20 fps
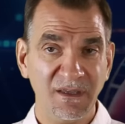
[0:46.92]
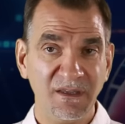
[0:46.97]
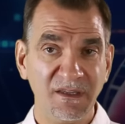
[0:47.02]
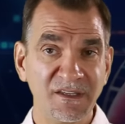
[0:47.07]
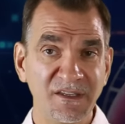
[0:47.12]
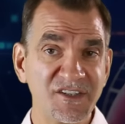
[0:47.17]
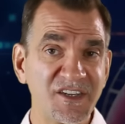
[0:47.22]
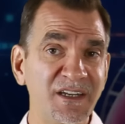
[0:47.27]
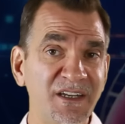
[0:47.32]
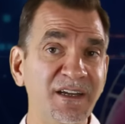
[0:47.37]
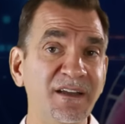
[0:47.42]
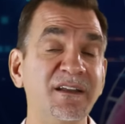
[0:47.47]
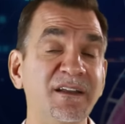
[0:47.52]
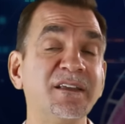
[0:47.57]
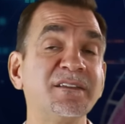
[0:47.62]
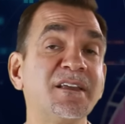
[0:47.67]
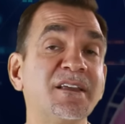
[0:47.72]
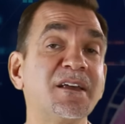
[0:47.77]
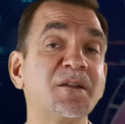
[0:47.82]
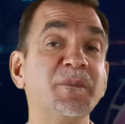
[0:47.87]
ينصنع
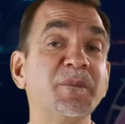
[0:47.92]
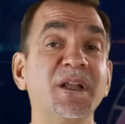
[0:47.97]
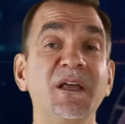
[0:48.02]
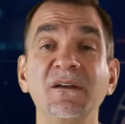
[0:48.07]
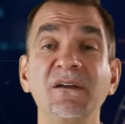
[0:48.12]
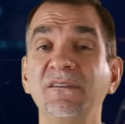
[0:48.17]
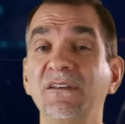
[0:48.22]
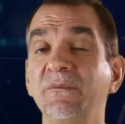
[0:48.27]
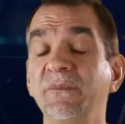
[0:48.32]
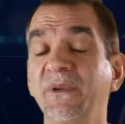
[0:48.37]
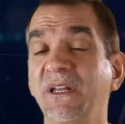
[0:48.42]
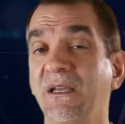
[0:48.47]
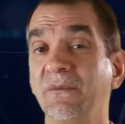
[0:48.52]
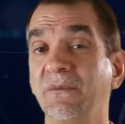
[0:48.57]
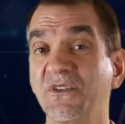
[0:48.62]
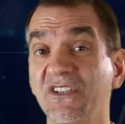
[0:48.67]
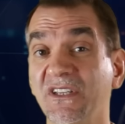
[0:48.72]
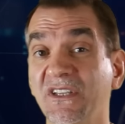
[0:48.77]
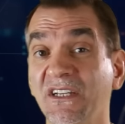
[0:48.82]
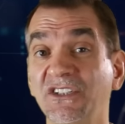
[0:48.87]
الإطار من أكثر من
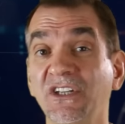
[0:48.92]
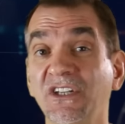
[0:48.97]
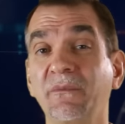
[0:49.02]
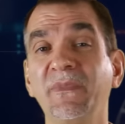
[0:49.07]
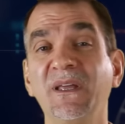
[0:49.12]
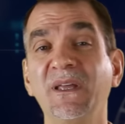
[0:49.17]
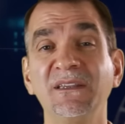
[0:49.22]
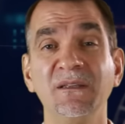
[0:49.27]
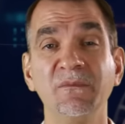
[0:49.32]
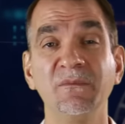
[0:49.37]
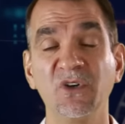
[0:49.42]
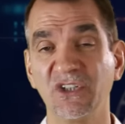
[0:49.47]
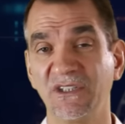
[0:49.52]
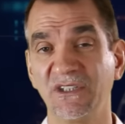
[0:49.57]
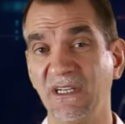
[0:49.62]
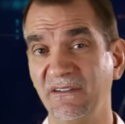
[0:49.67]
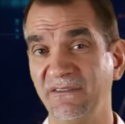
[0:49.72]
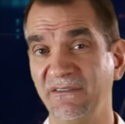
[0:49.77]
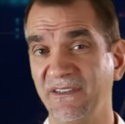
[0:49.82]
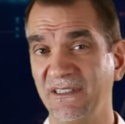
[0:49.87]
15 مادة
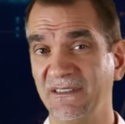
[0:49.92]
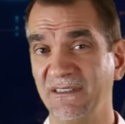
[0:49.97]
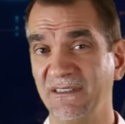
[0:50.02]
مختلفة